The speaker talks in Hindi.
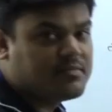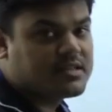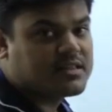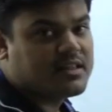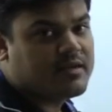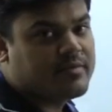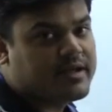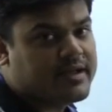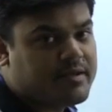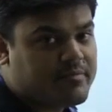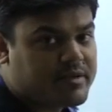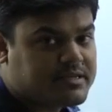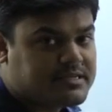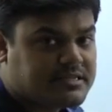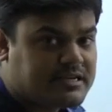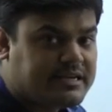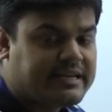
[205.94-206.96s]
का मतलब है
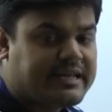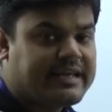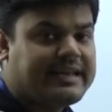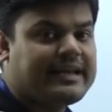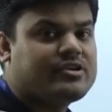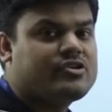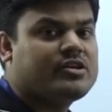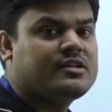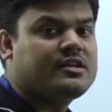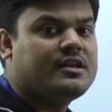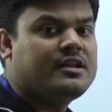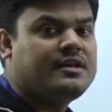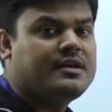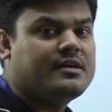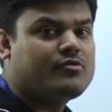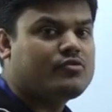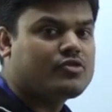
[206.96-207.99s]
प्रेसिडेंट के इलेक्शन के
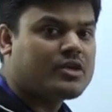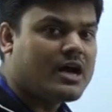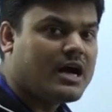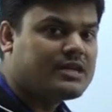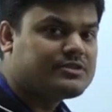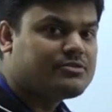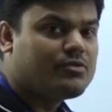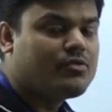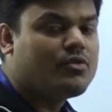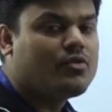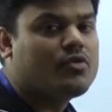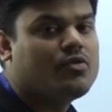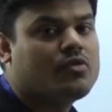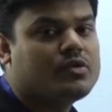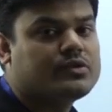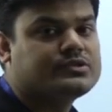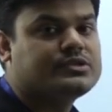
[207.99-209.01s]
लिए कुछ खास लोगों
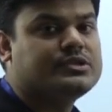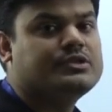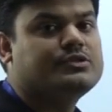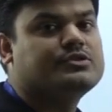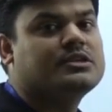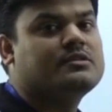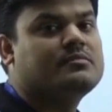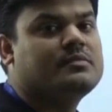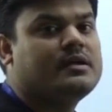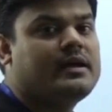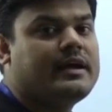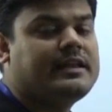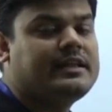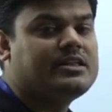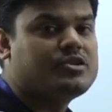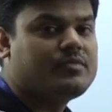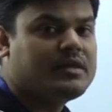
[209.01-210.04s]
को कॉन्स्टिट्यूशन में
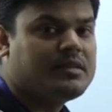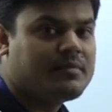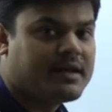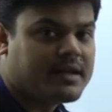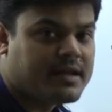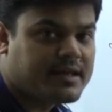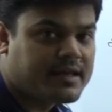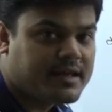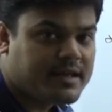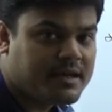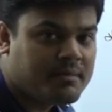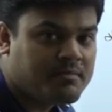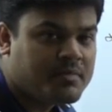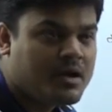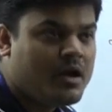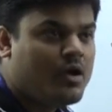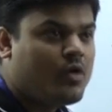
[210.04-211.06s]
एलिजिबल माना गया है